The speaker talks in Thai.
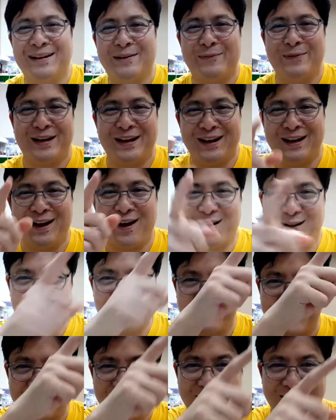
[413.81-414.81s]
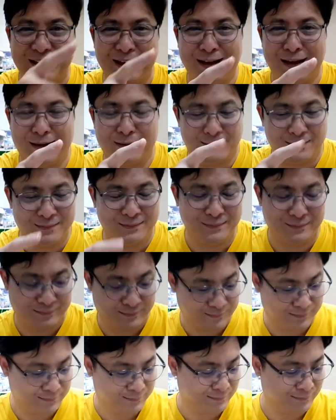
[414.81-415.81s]
วีล็อกวันที่บ
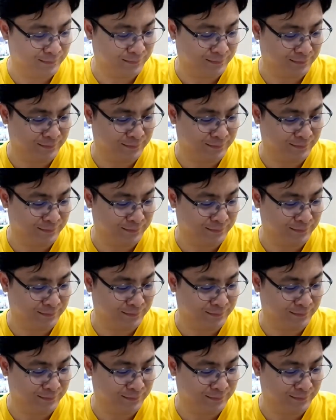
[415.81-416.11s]
ล็อก